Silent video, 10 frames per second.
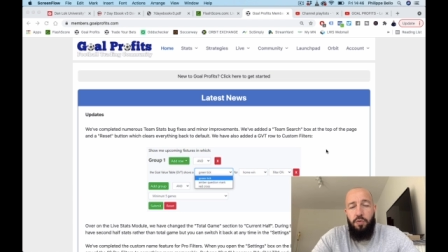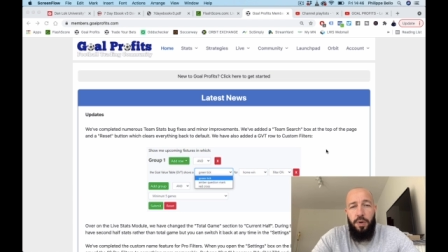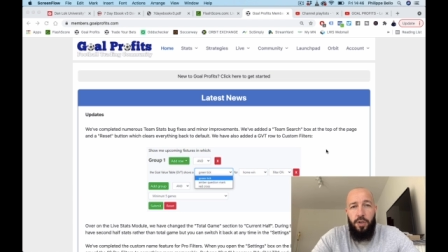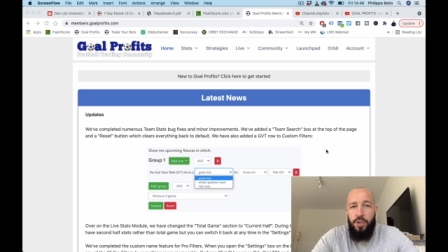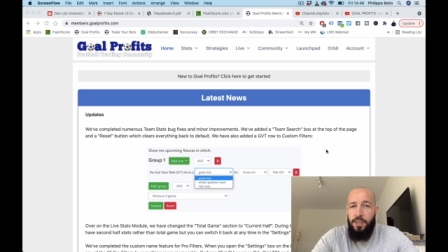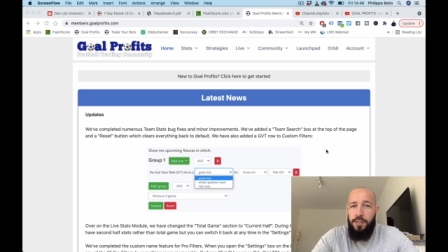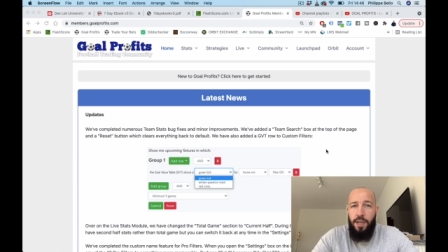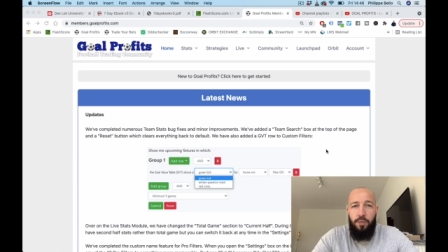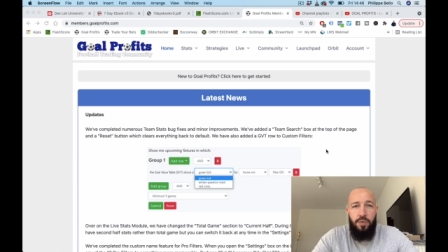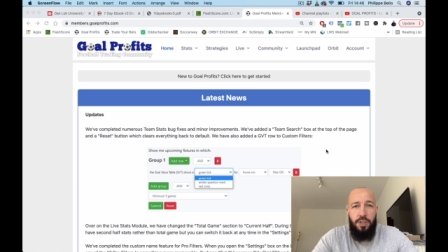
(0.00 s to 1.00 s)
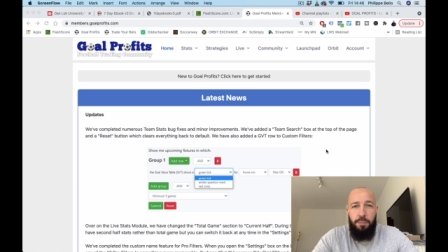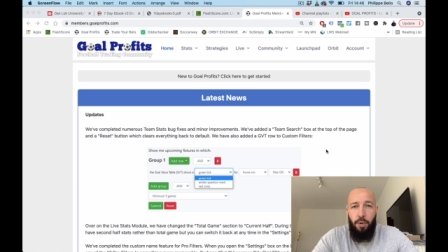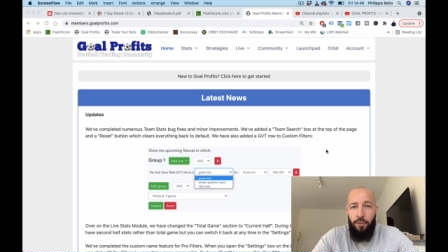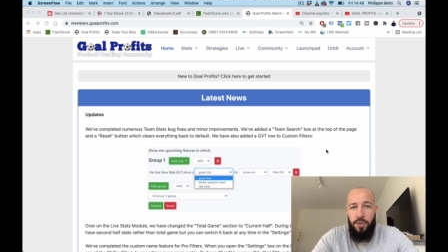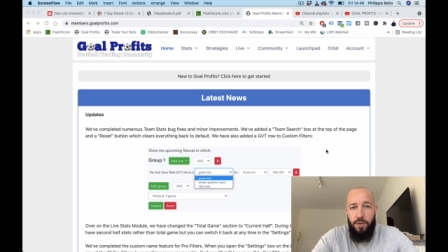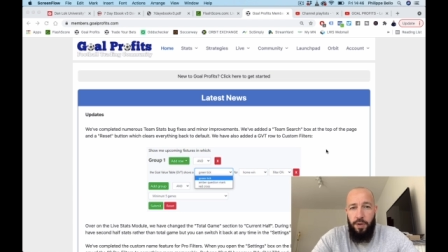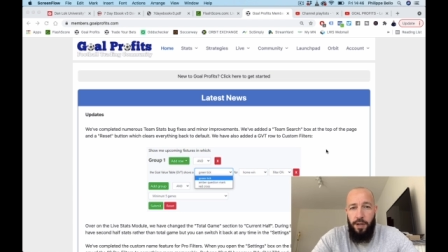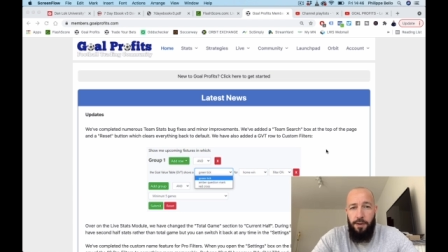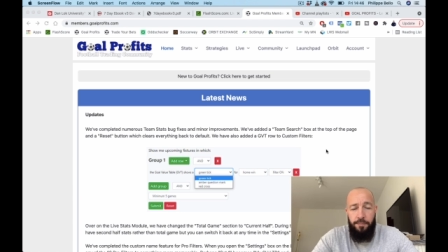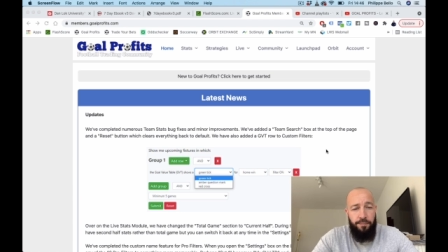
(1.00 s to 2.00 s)
du marché, c'est un outil
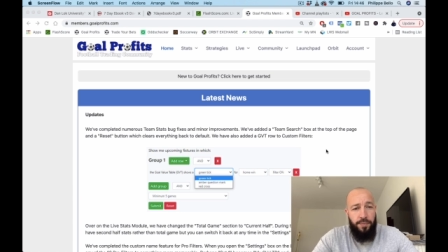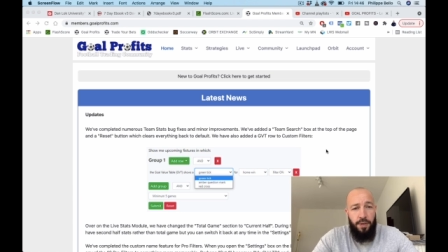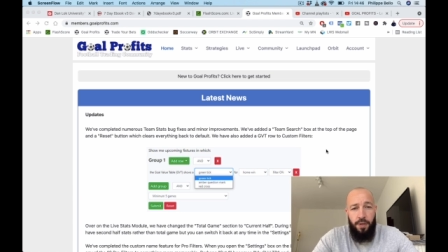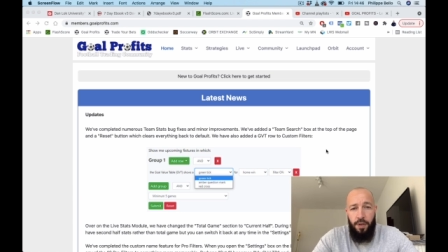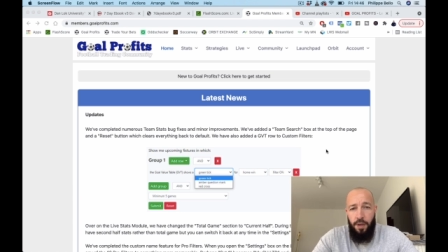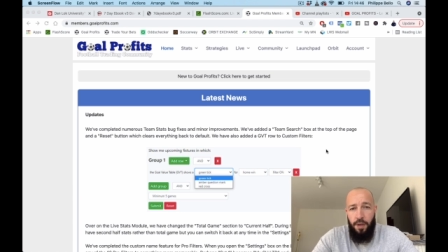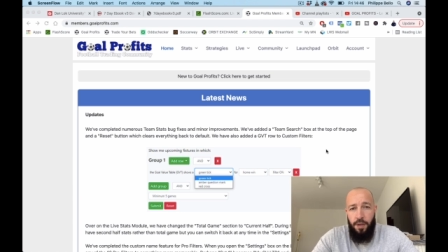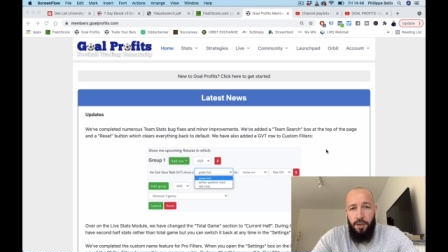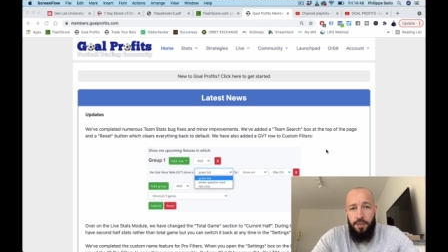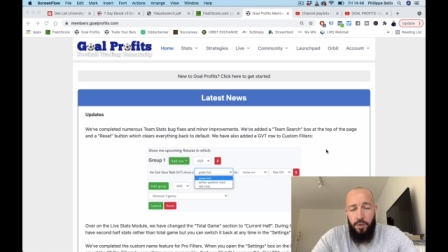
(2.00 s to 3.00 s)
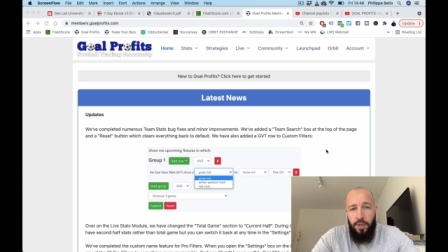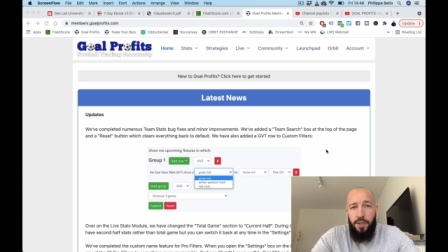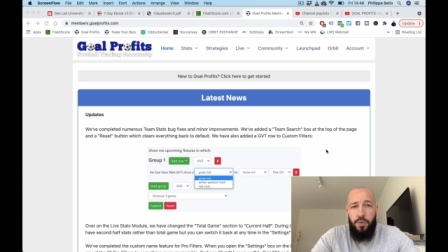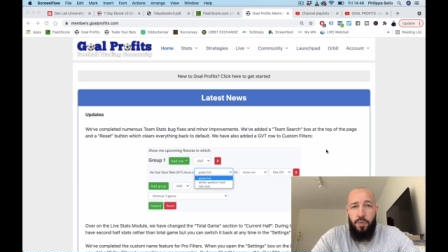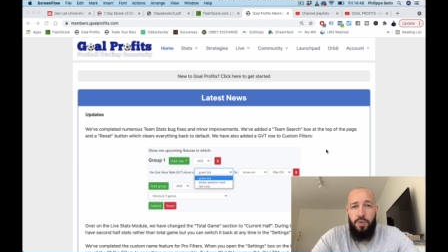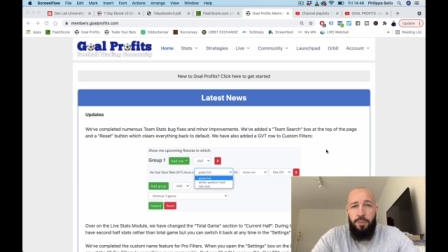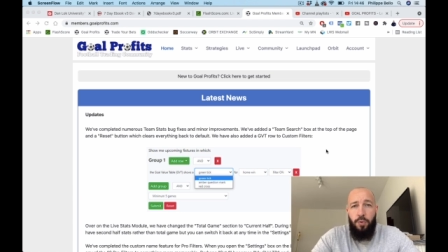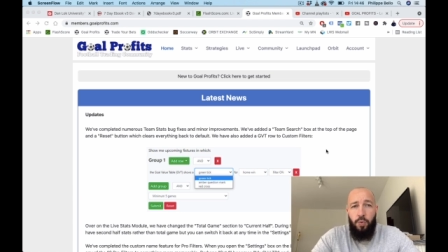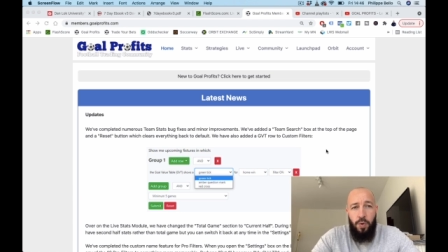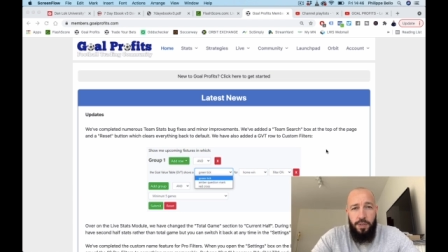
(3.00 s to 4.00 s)
professionnel. C'est l'occasion aussi
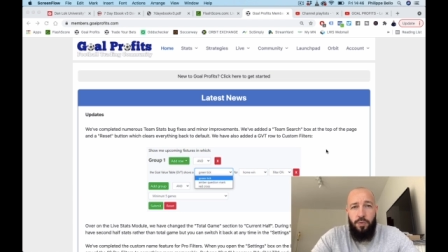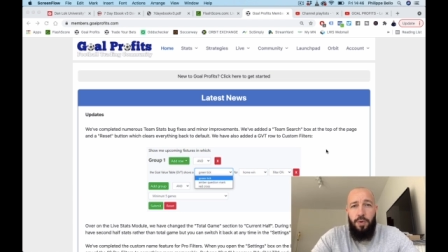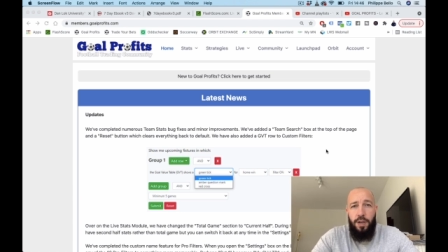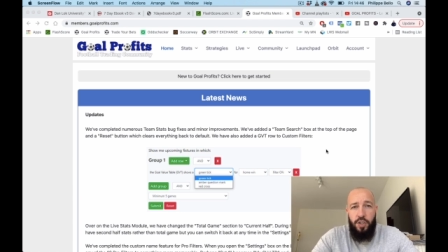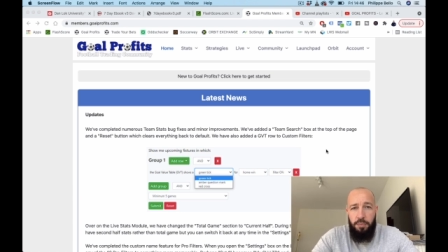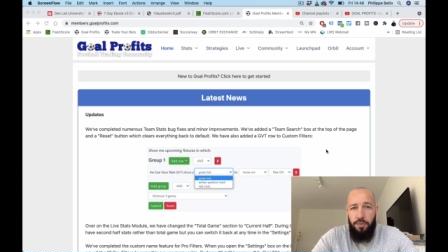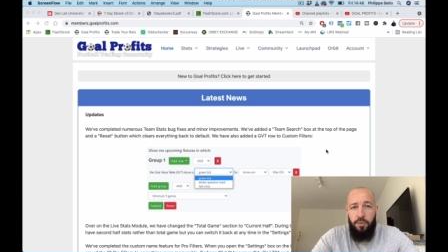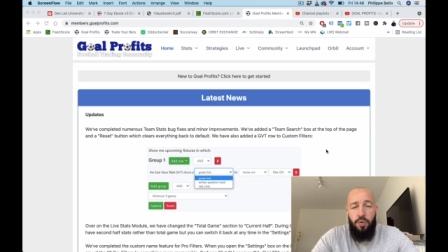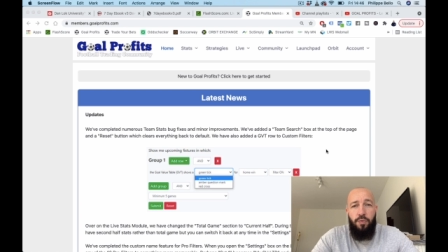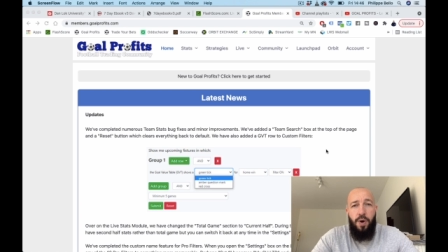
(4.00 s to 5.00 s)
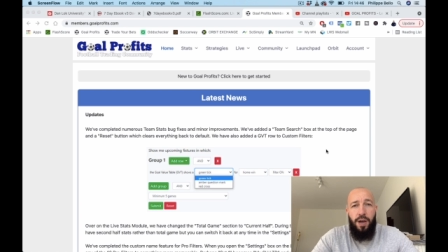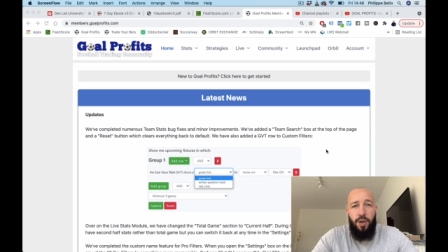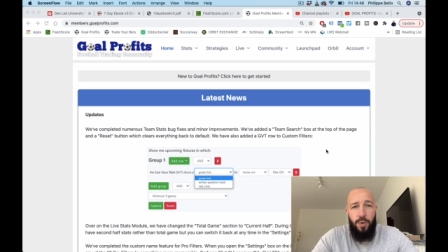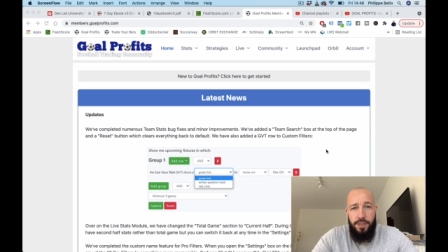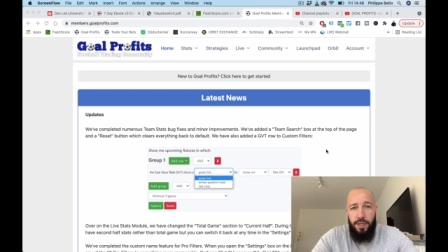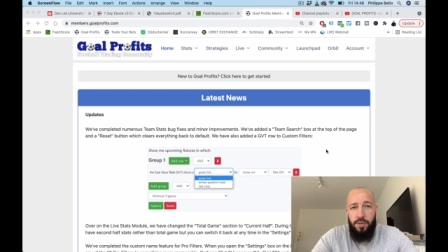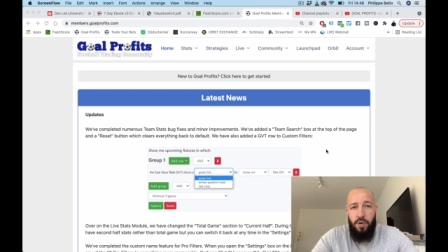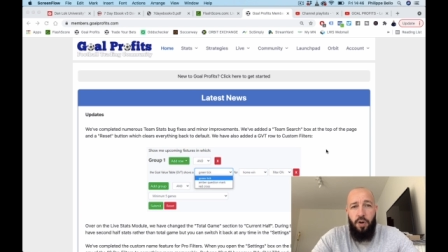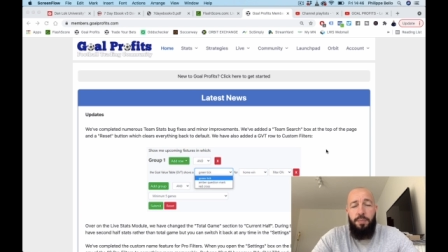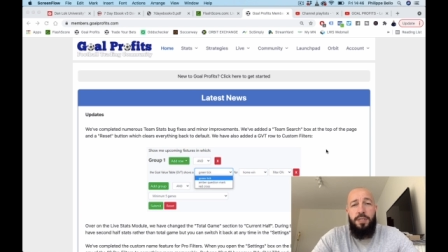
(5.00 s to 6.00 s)
pour toi, si tu ne l'as jamais vu, de voir à quoi ça
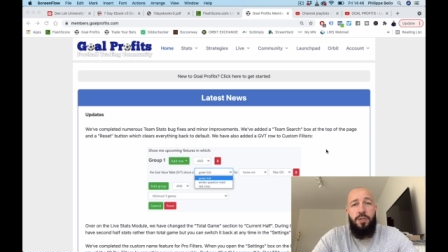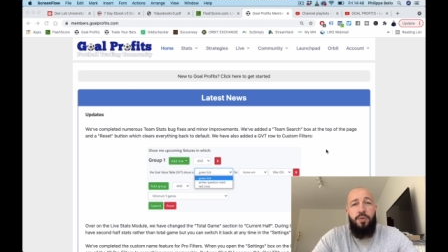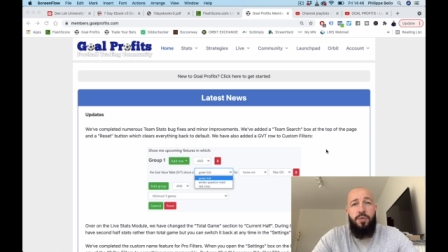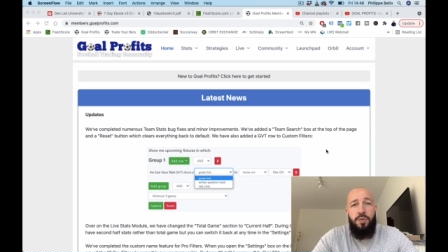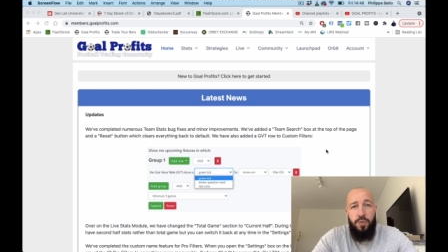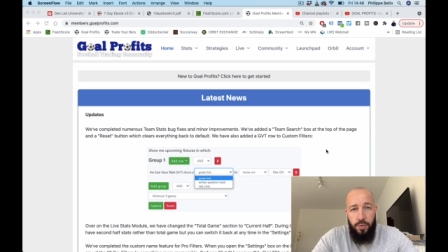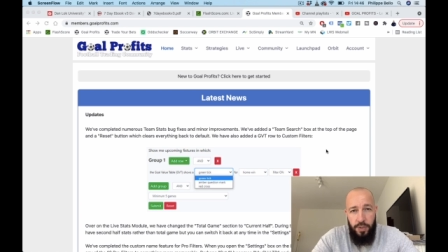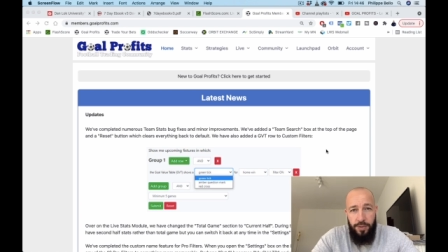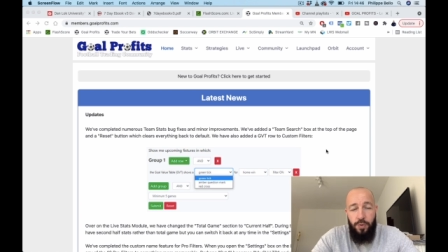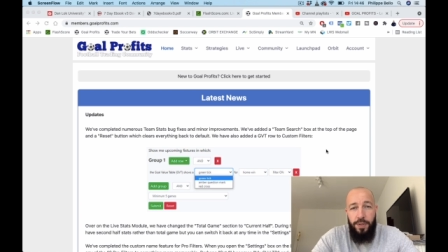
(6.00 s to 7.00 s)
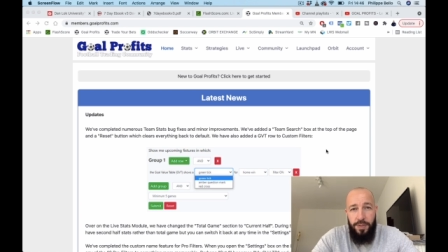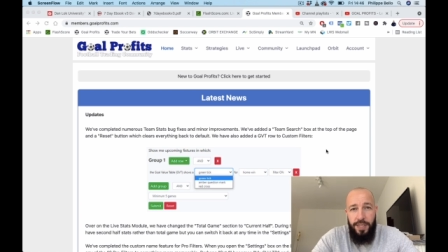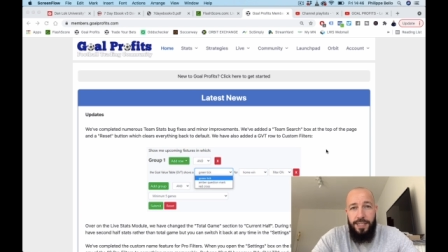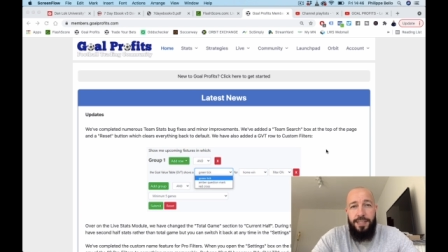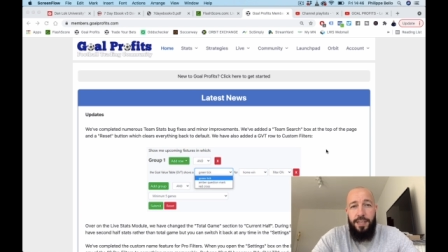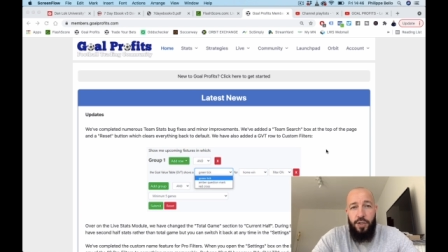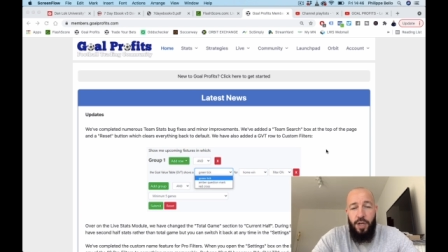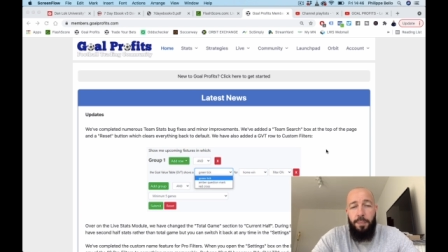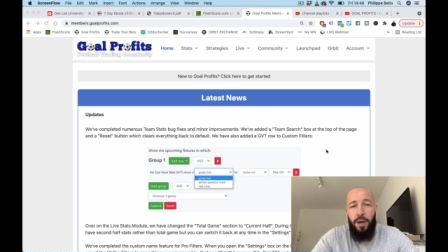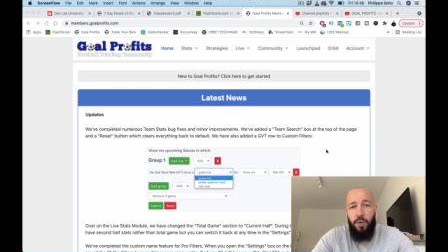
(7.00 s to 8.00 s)
ressemble. Et si, tu l'utilises
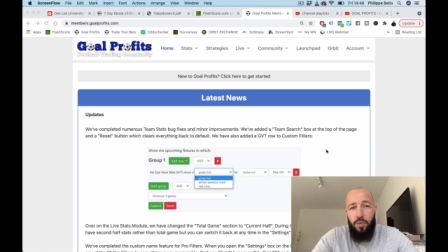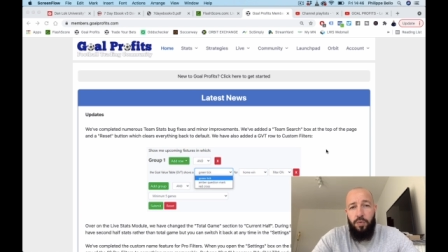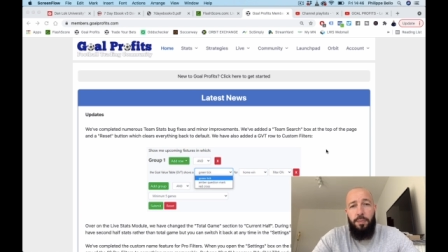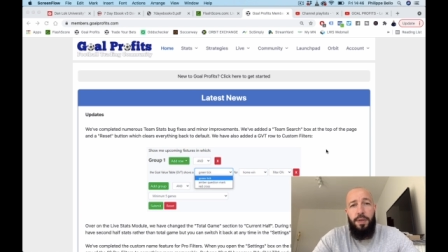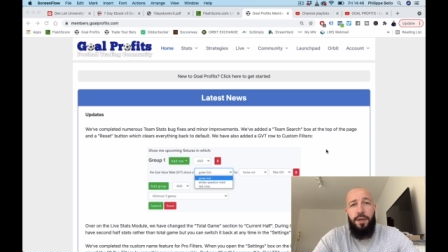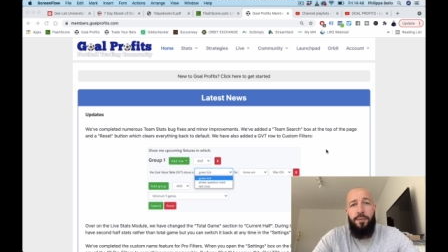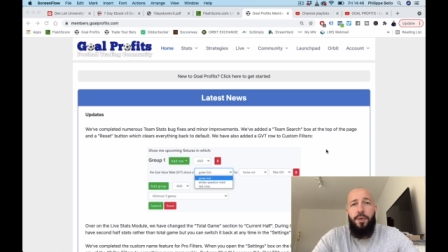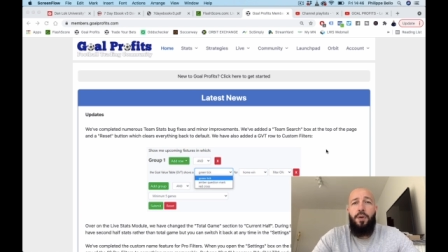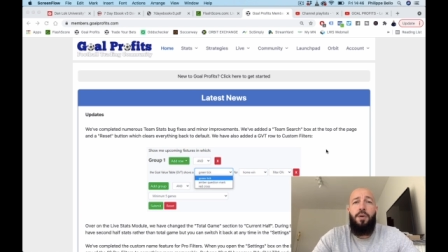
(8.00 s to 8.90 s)
déjà, par contre, eh bien,